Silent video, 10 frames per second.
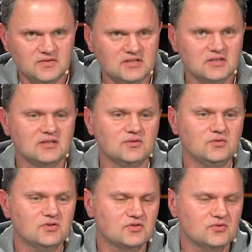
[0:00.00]
видение
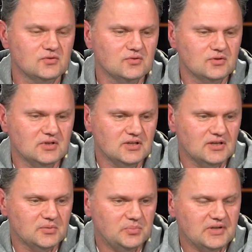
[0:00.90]
такое, что э,